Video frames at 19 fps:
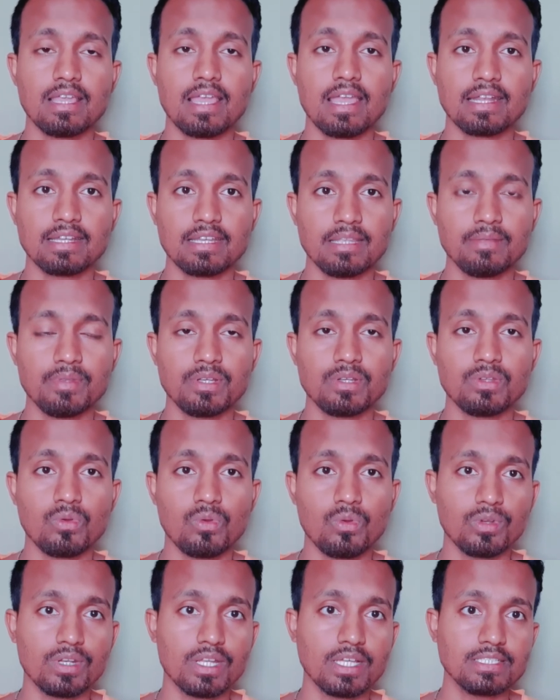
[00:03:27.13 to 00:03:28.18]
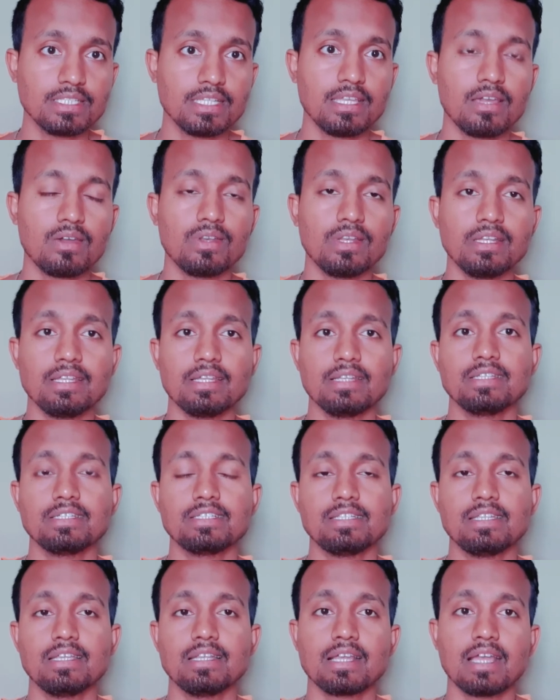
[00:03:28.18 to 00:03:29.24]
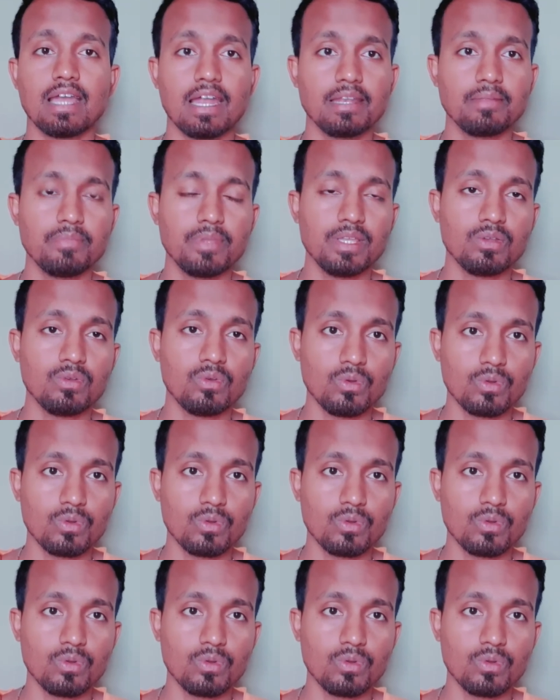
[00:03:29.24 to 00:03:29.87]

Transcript: एक्टिविट होना चाहिए और इंटरनेशनल कार्ड भी